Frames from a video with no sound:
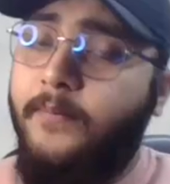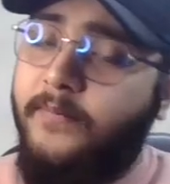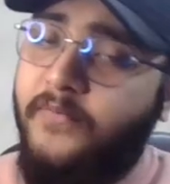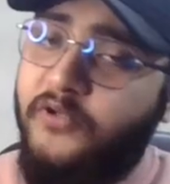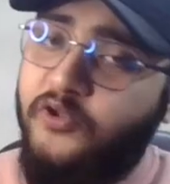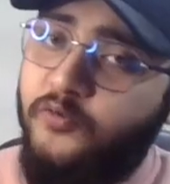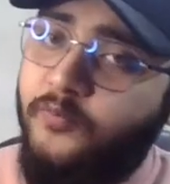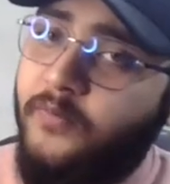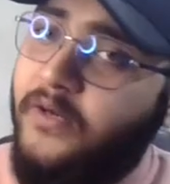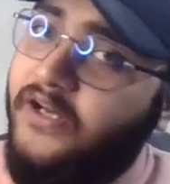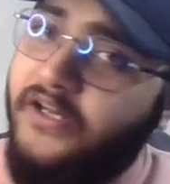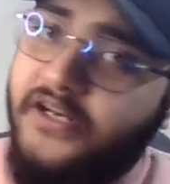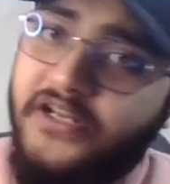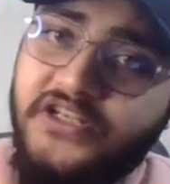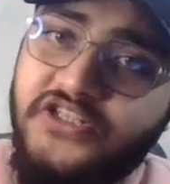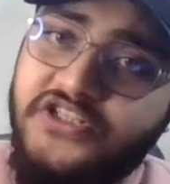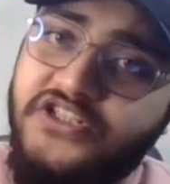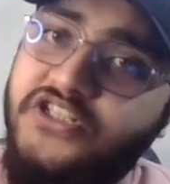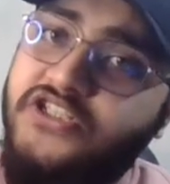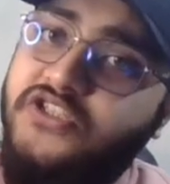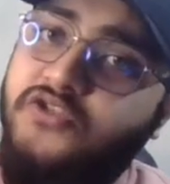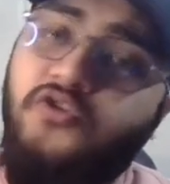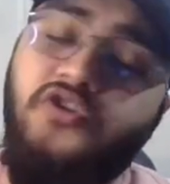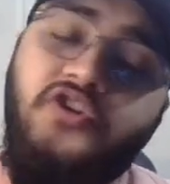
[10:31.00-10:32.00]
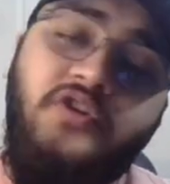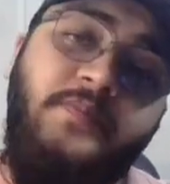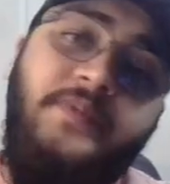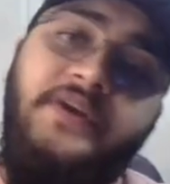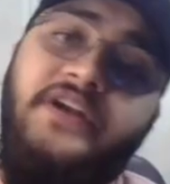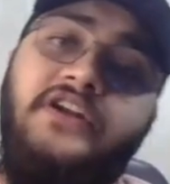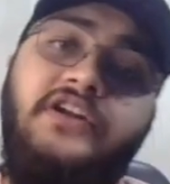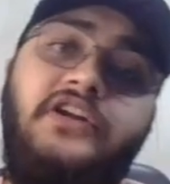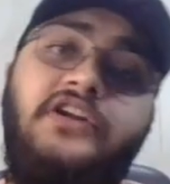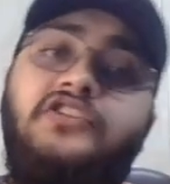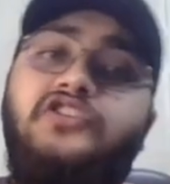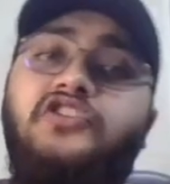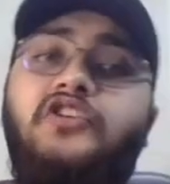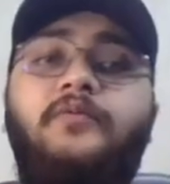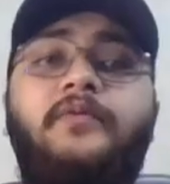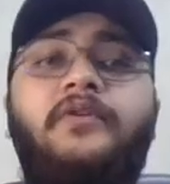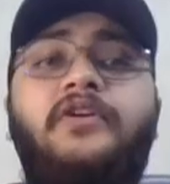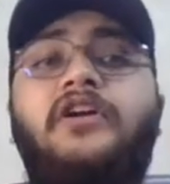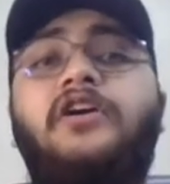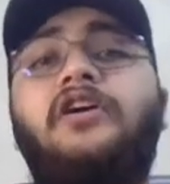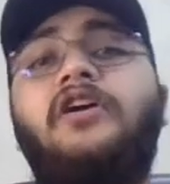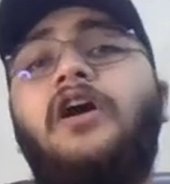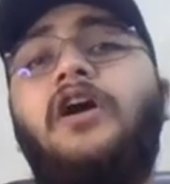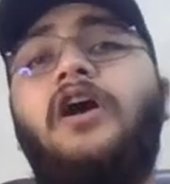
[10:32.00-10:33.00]
मैं दोबारा इस चीज को रिपीट करता हूँ
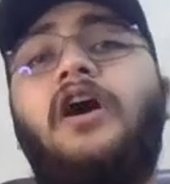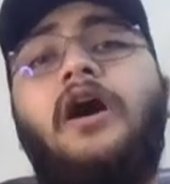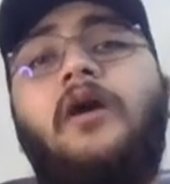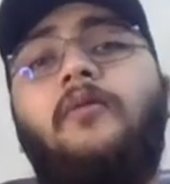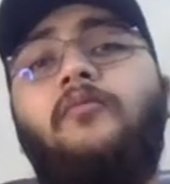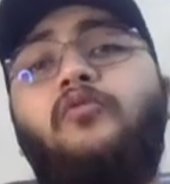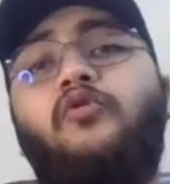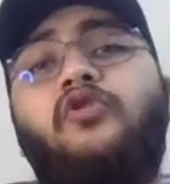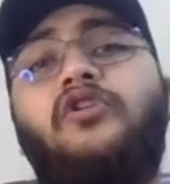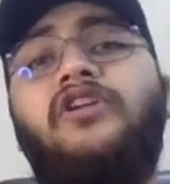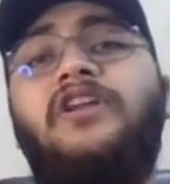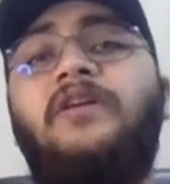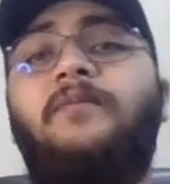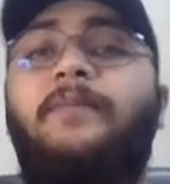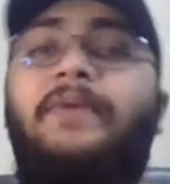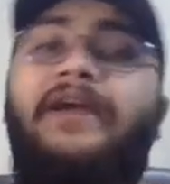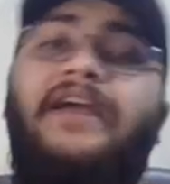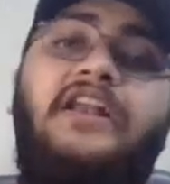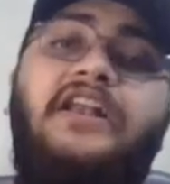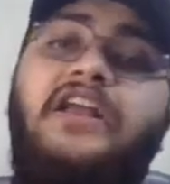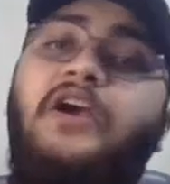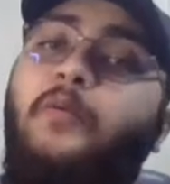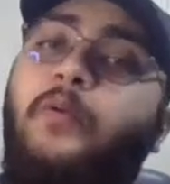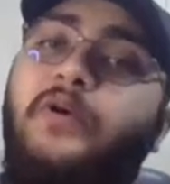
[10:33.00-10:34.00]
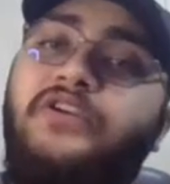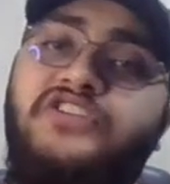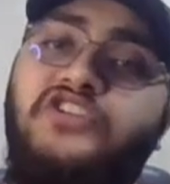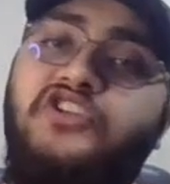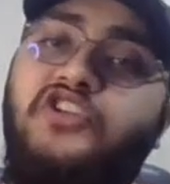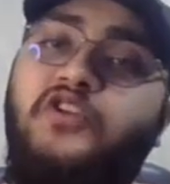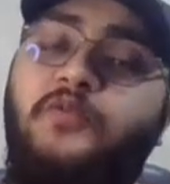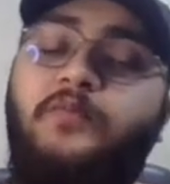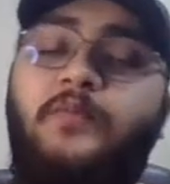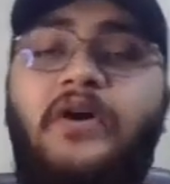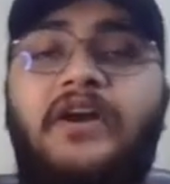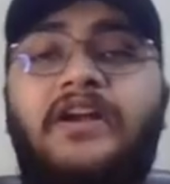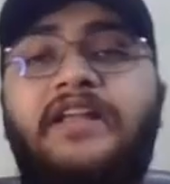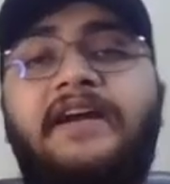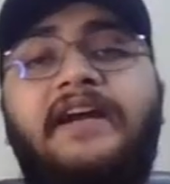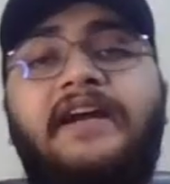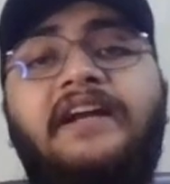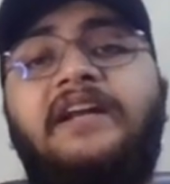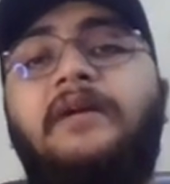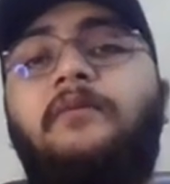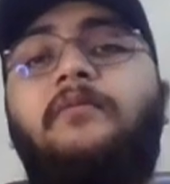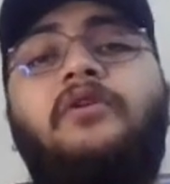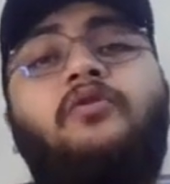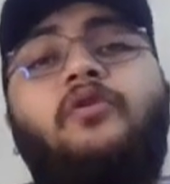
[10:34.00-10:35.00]
बेटा हम लोगों ने पहला क्वेश्चन तो पढ़ लिया कि
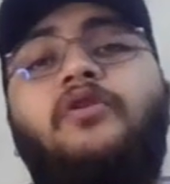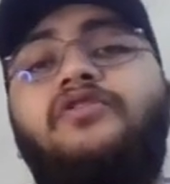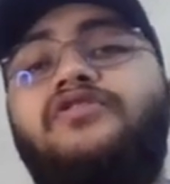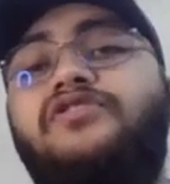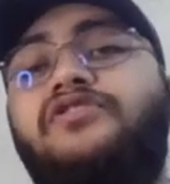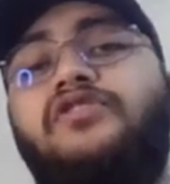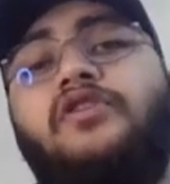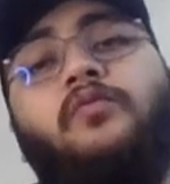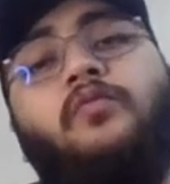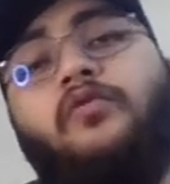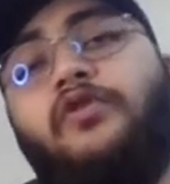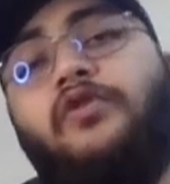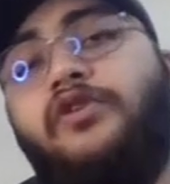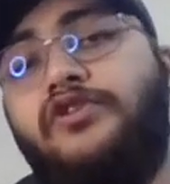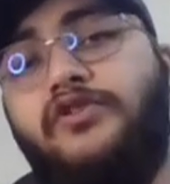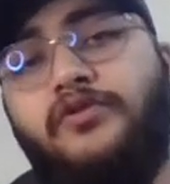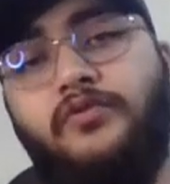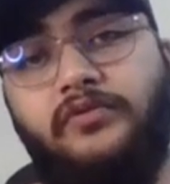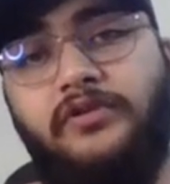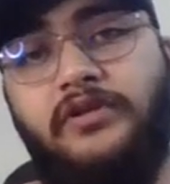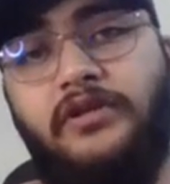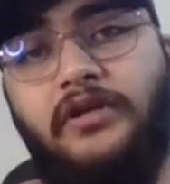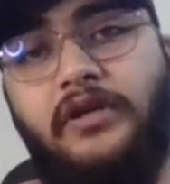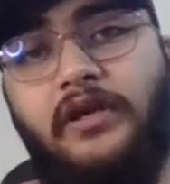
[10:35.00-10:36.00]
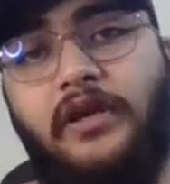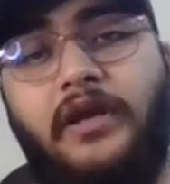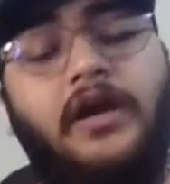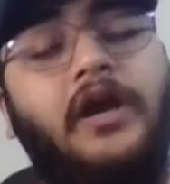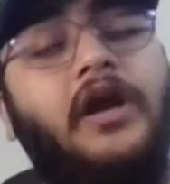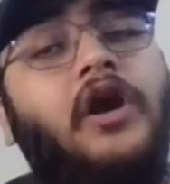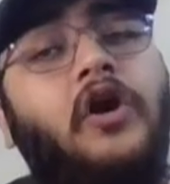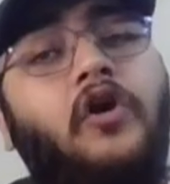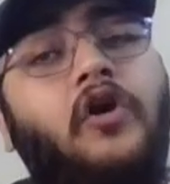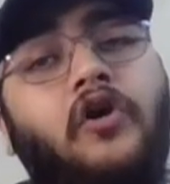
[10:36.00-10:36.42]
डबल कोइंसिडेंट ऑफ बॉन्ड्स होता क्या